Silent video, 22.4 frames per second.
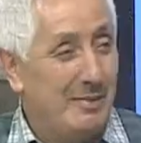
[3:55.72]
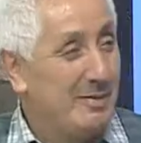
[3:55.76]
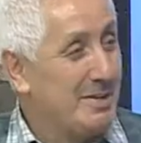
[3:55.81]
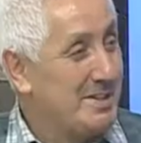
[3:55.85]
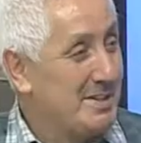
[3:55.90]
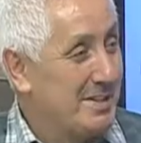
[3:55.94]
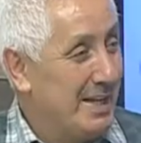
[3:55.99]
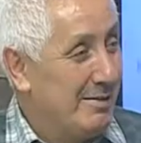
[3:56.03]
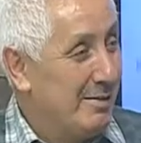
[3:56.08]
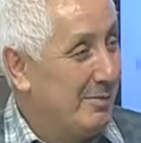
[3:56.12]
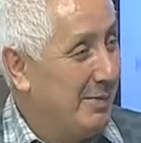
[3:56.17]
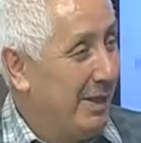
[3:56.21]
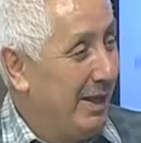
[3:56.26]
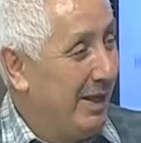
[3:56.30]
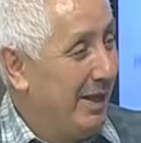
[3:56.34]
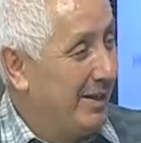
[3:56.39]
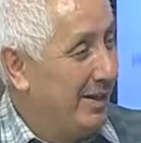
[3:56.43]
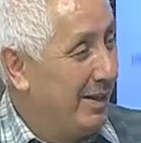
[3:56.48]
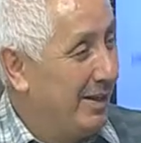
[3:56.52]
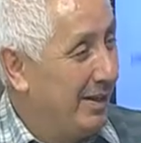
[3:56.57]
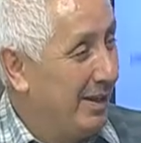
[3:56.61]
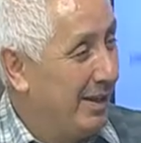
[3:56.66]
biz Sami
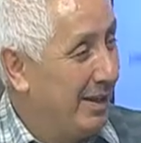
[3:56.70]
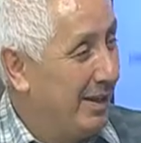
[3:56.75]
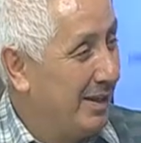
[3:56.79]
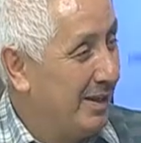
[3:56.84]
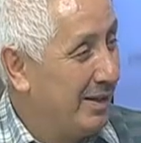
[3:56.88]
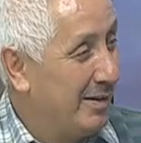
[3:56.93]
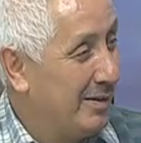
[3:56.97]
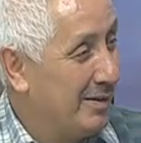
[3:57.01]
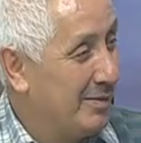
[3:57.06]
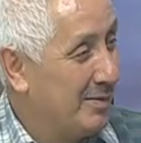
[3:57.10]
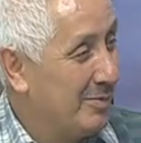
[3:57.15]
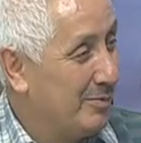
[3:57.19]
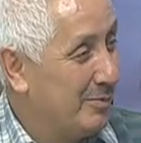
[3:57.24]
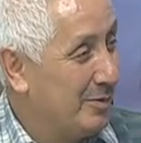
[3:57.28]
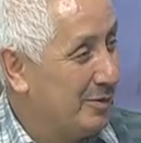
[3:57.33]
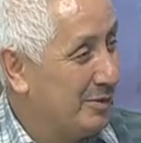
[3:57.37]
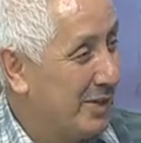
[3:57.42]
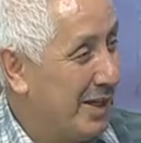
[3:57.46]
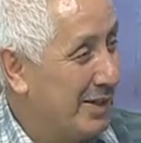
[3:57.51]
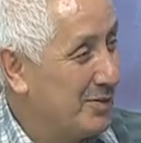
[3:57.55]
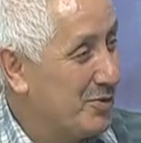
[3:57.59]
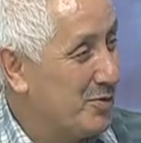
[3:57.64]
Bey'e e,
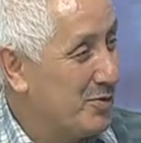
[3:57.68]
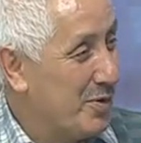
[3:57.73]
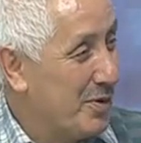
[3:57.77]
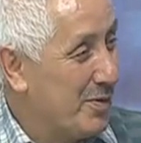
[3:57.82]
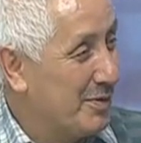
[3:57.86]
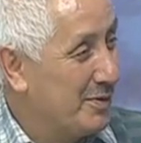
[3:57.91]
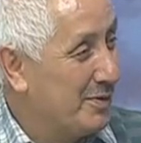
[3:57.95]
buradan çok